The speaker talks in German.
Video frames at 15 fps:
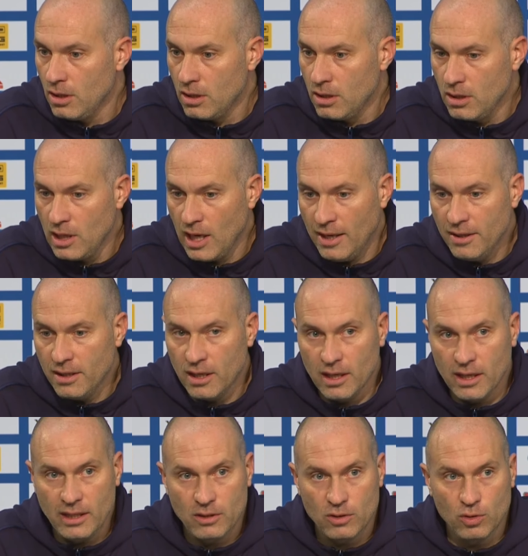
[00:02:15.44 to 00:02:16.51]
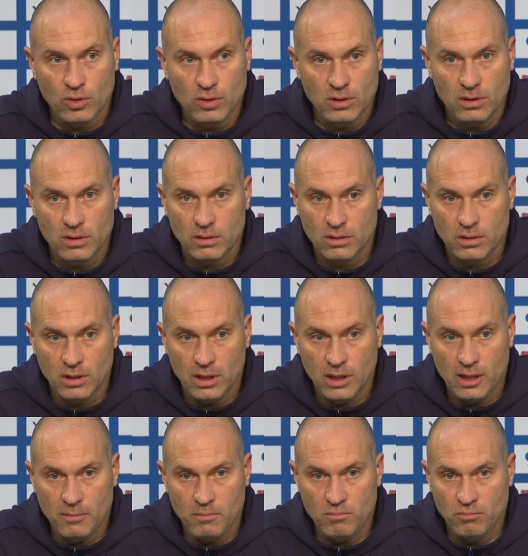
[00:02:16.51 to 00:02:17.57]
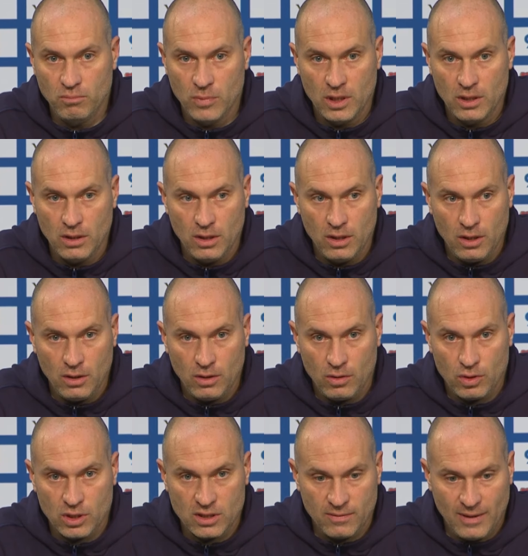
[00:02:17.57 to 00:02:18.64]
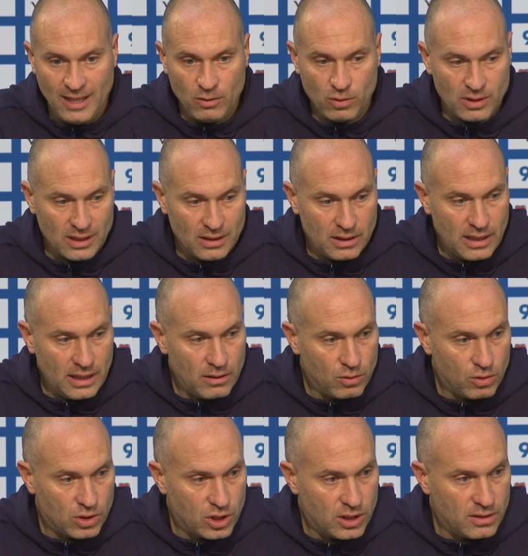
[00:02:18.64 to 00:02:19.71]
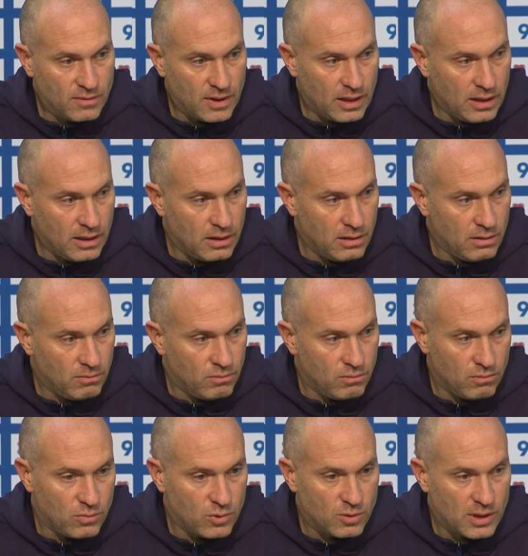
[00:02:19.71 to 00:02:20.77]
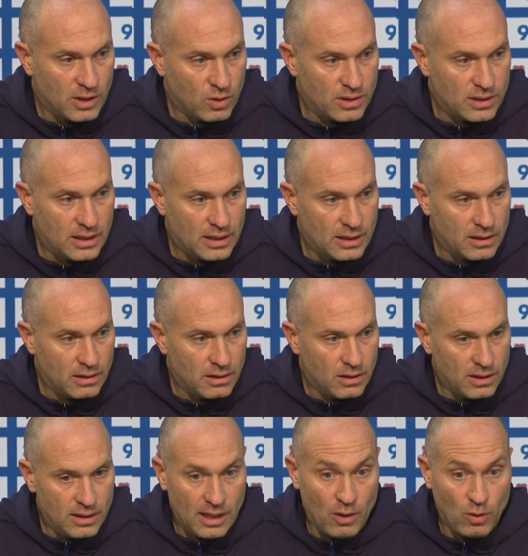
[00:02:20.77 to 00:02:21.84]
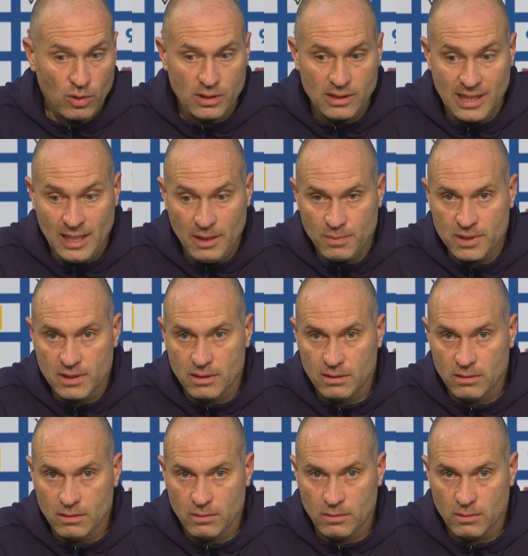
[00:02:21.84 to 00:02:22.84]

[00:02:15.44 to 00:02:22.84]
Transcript: in die andere Richtung. Ähm, und das zweite und dritte Gegentor schießen wir, muss man auch sagen, ja, äh, auch selbst.